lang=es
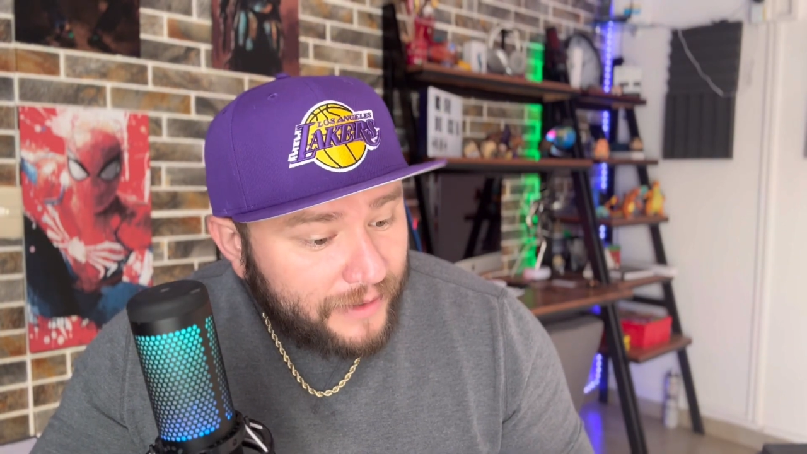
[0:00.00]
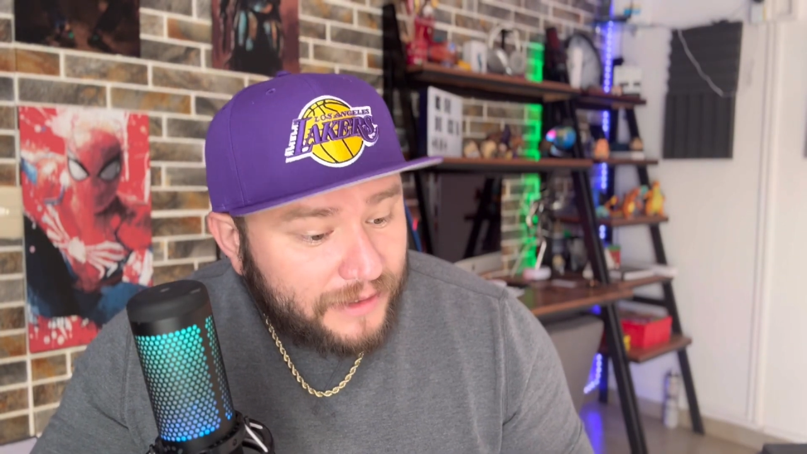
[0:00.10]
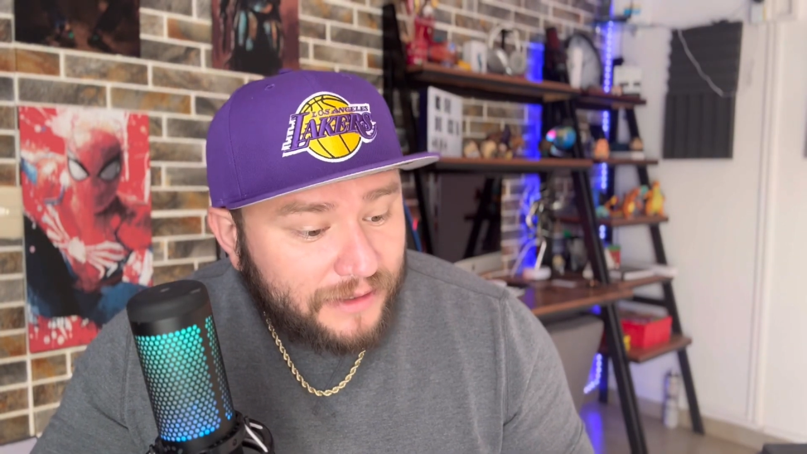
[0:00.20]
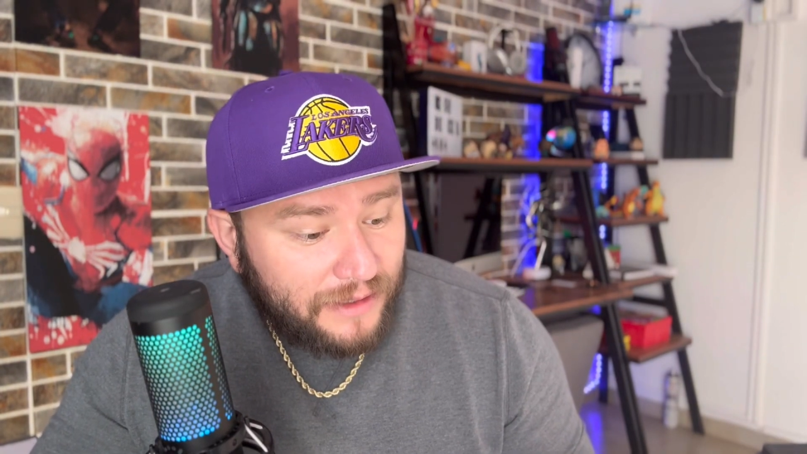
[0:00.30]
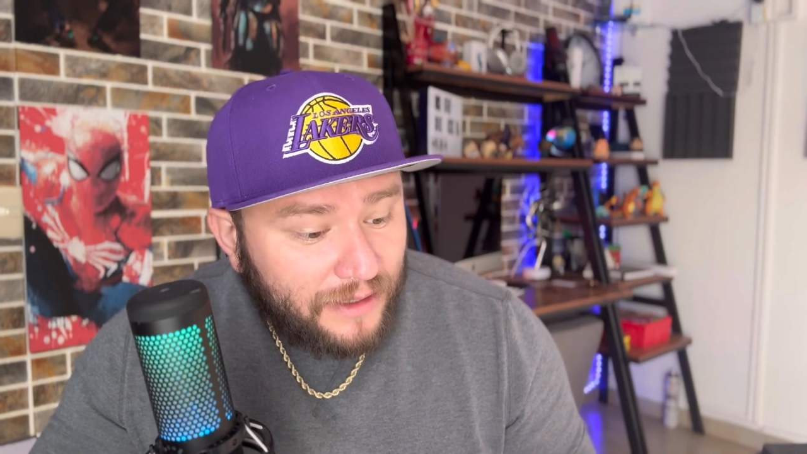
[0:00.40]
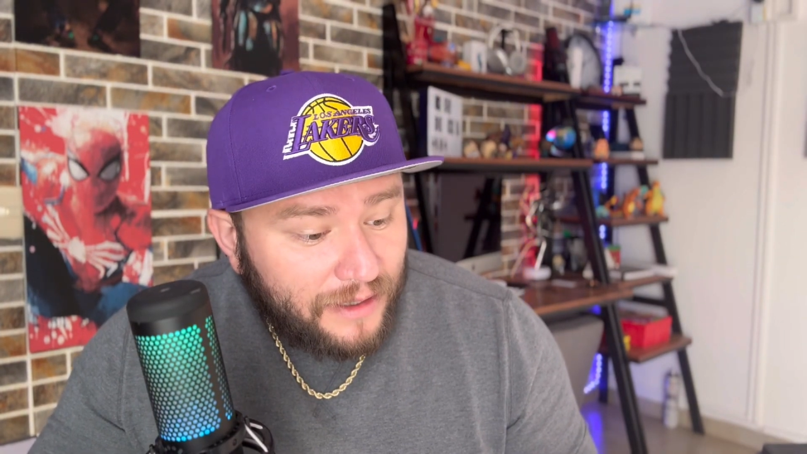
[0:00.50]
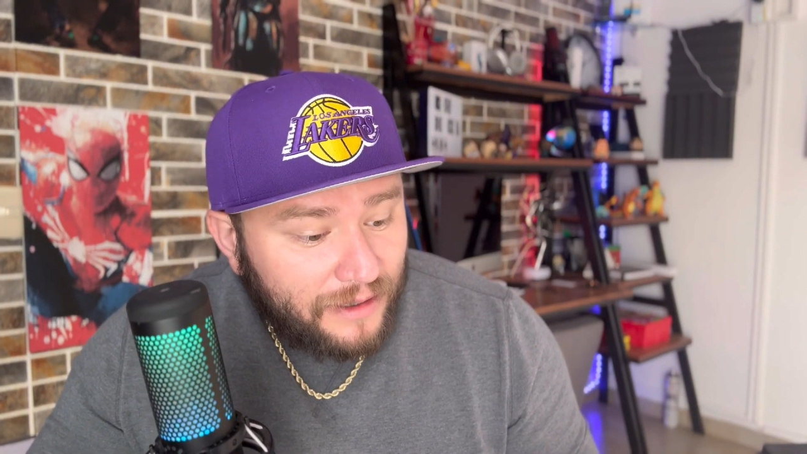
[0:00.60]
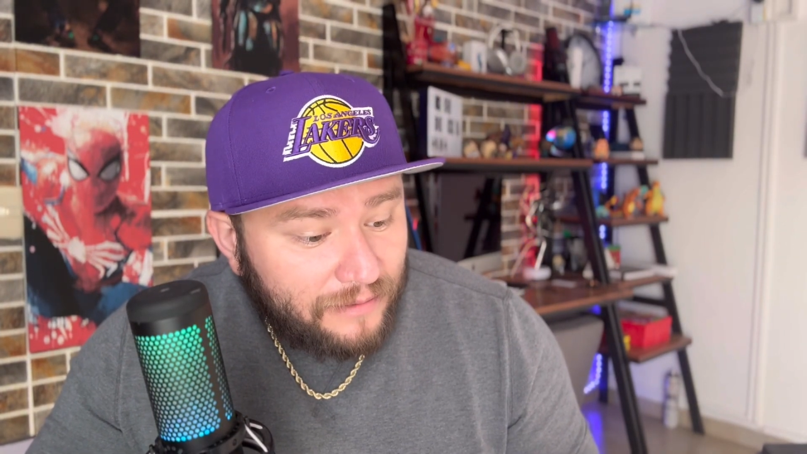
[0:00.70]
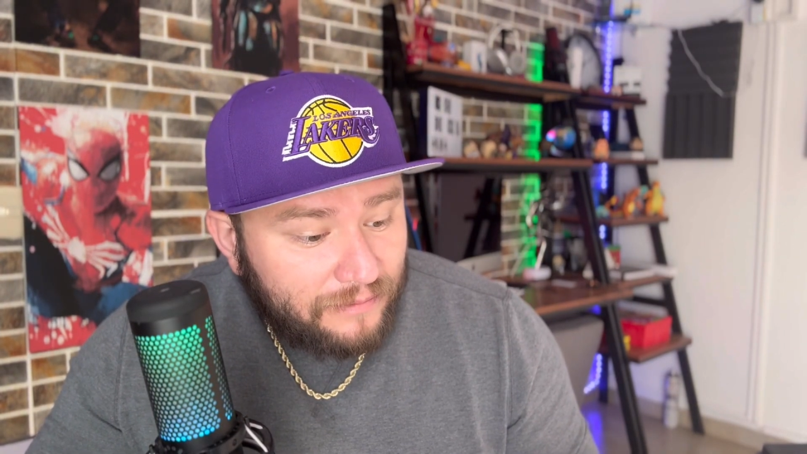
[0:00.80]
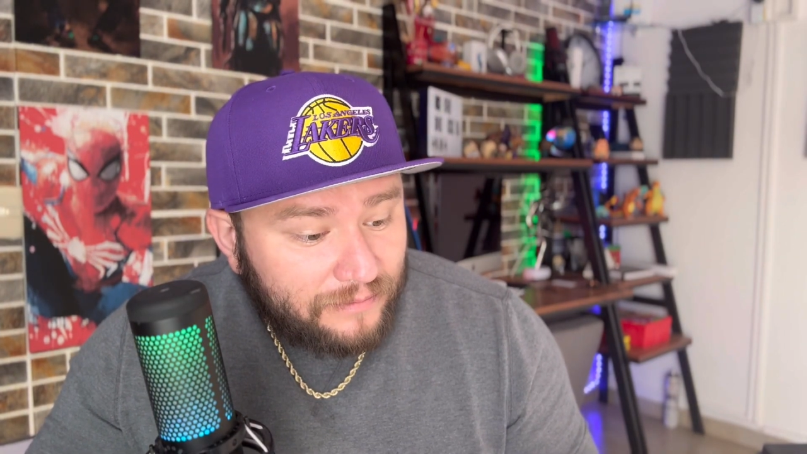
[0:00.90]
más.
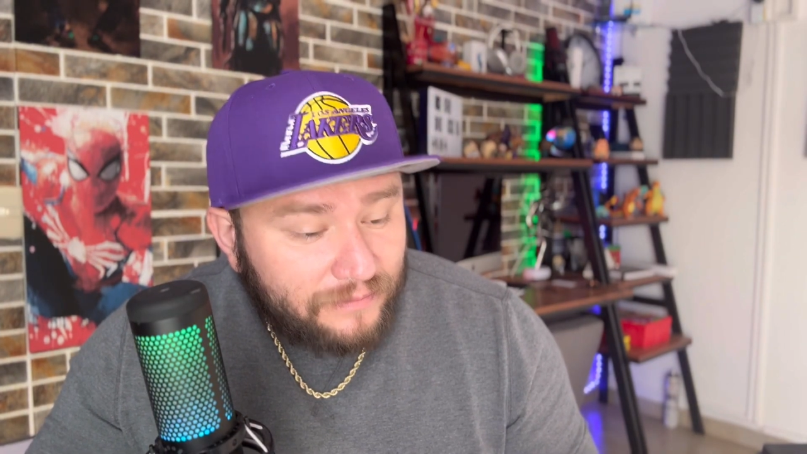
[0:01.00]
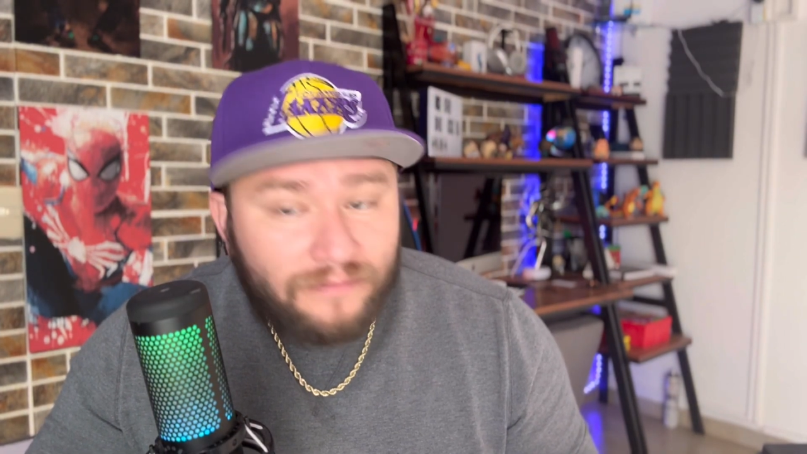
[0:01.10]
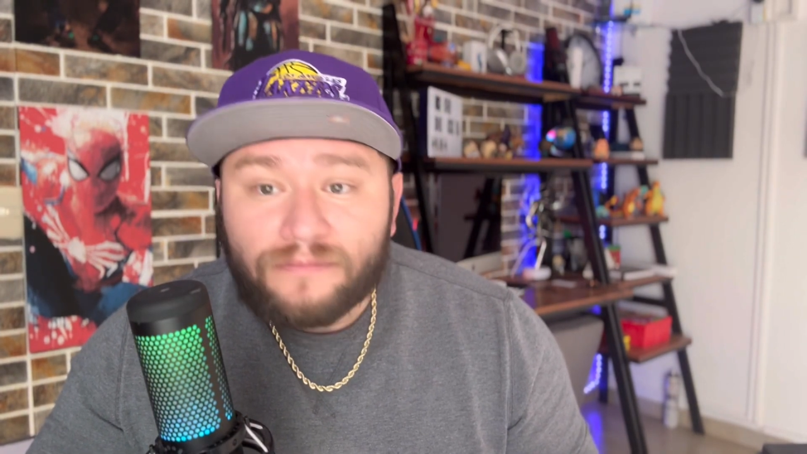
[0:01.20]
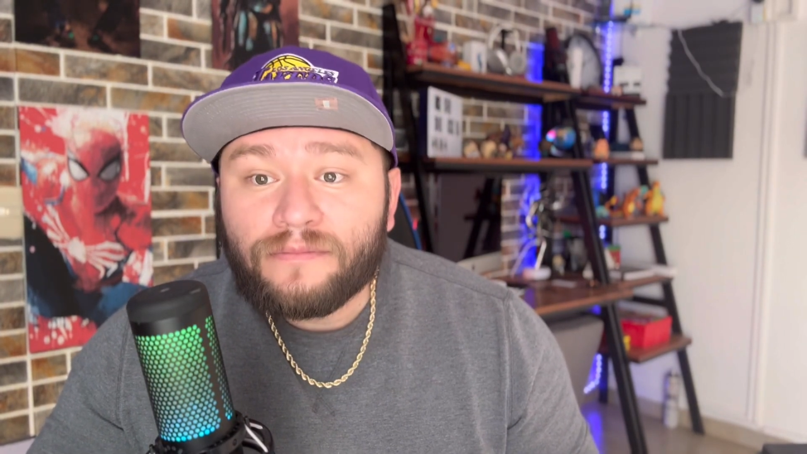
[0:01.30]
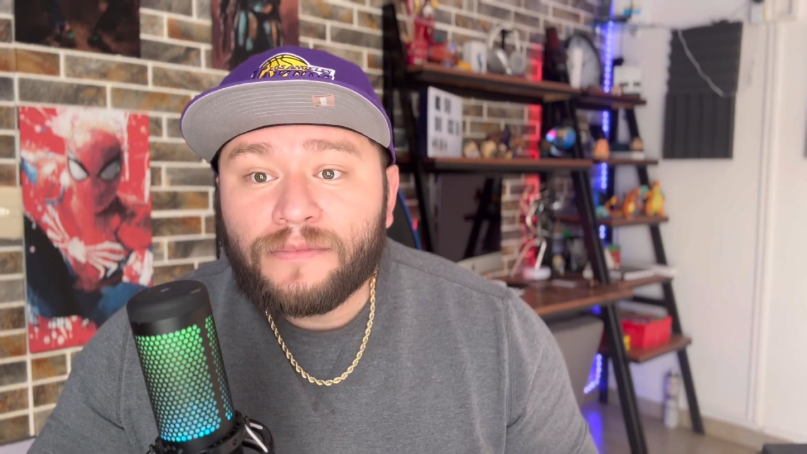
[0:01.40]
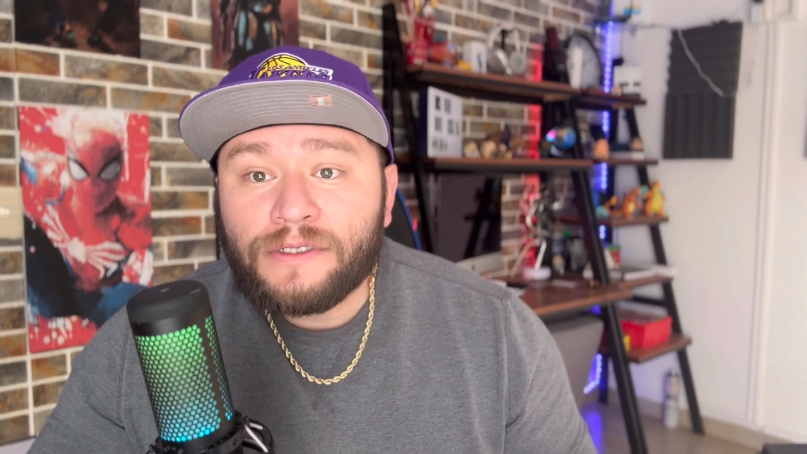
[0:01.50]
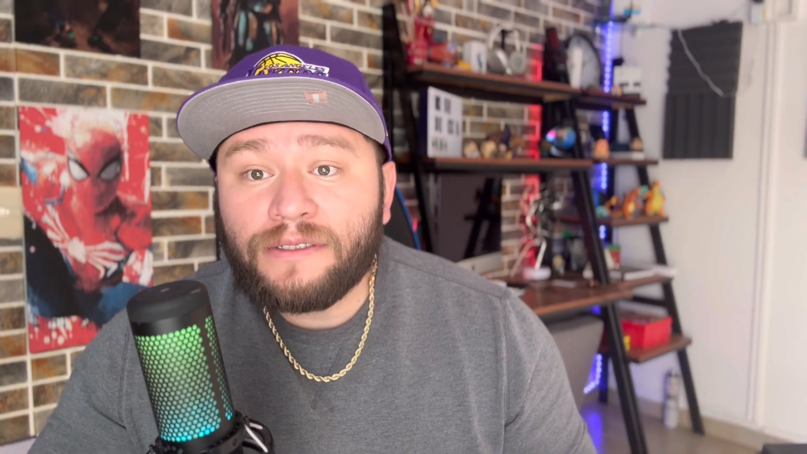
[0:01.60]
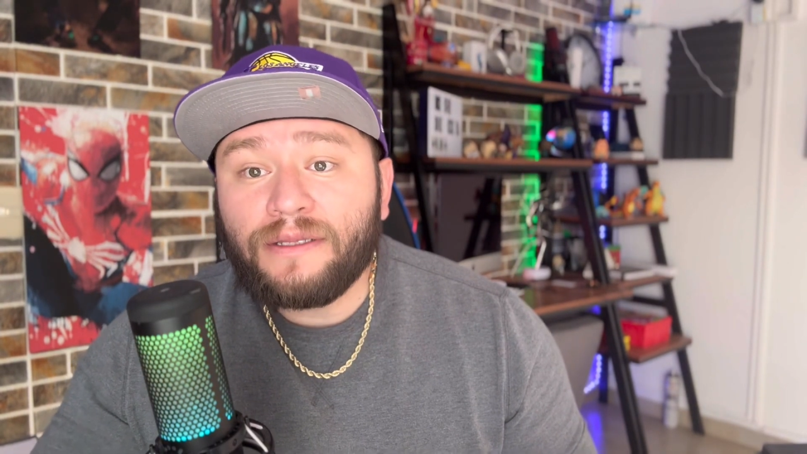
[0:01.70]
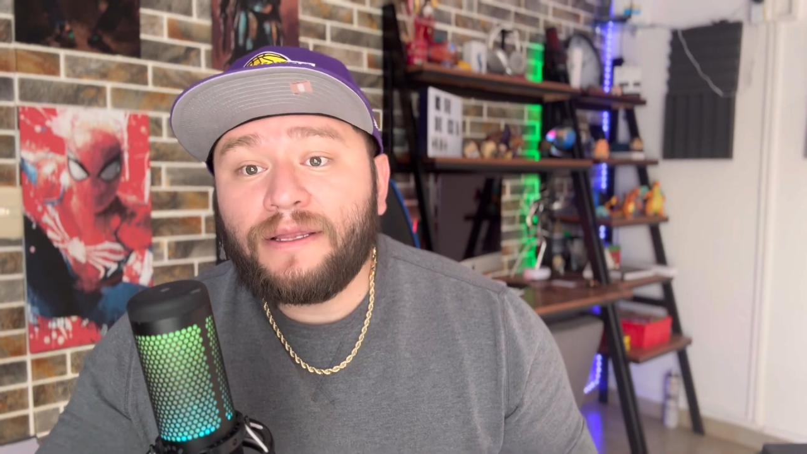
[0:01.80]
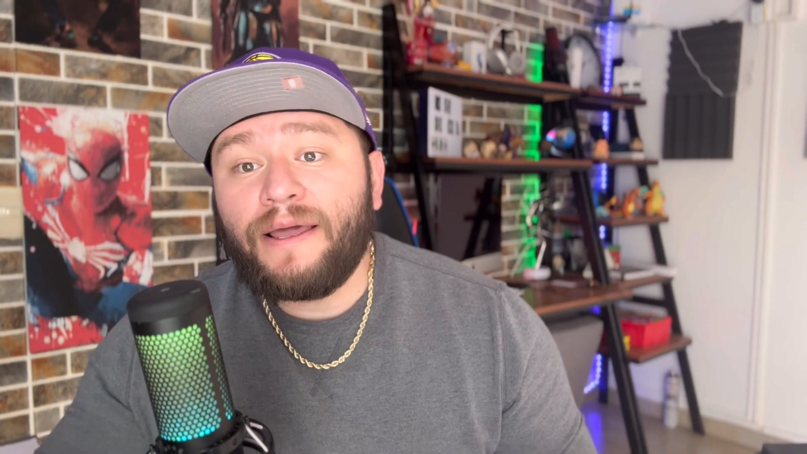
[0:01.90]

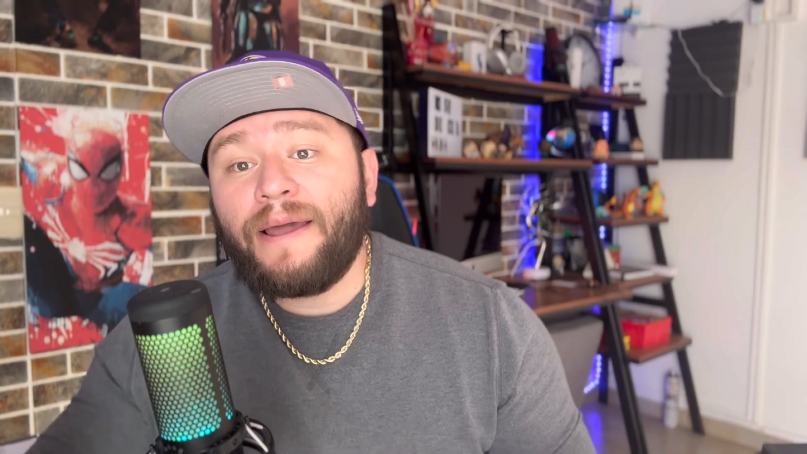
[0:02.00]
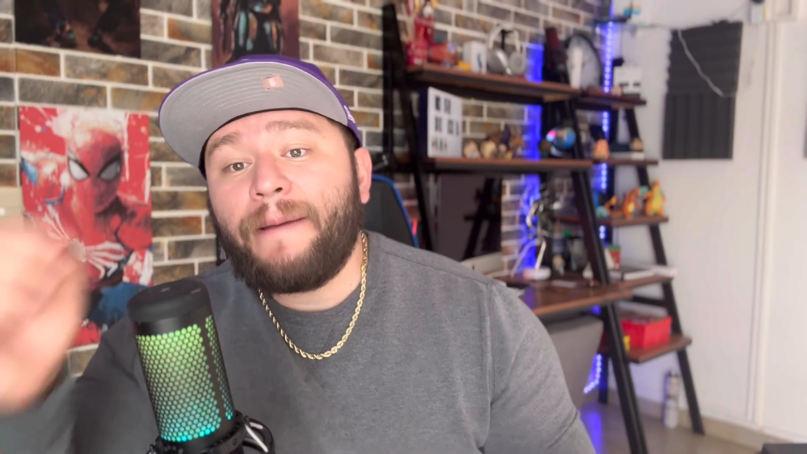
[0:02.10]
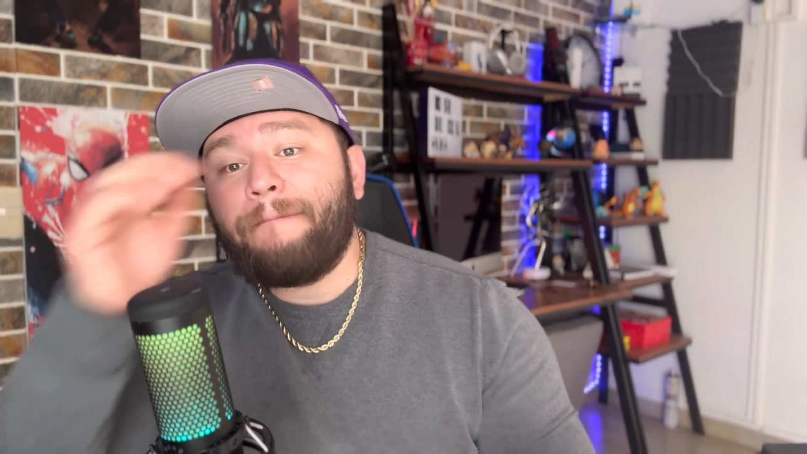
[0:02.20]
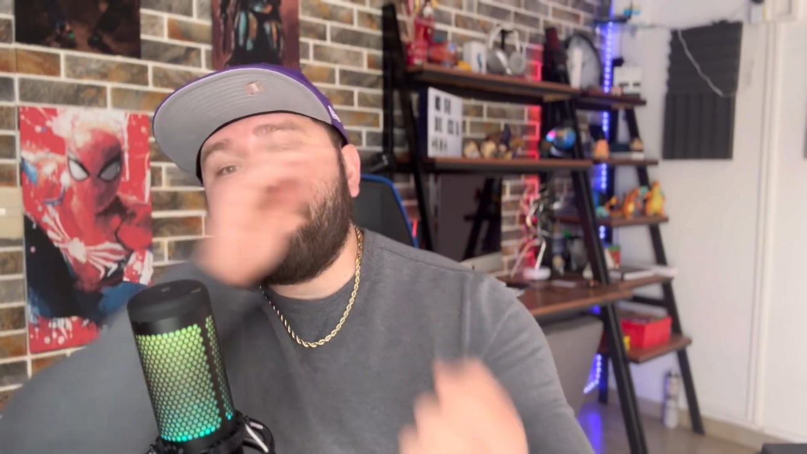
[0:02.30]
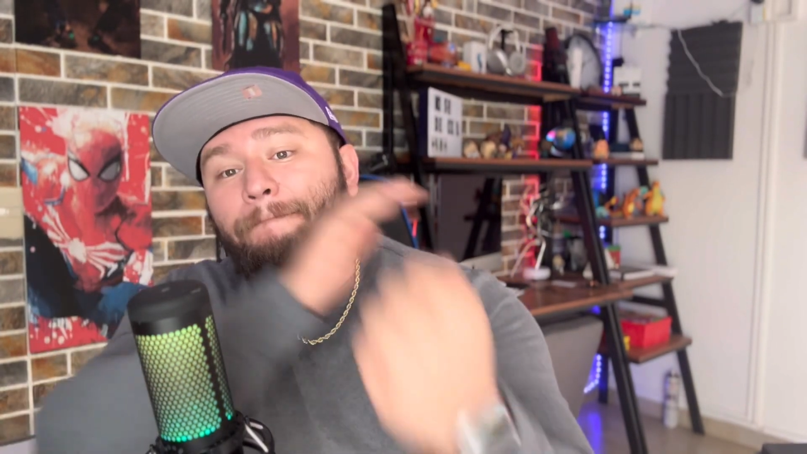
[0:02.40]
ZTE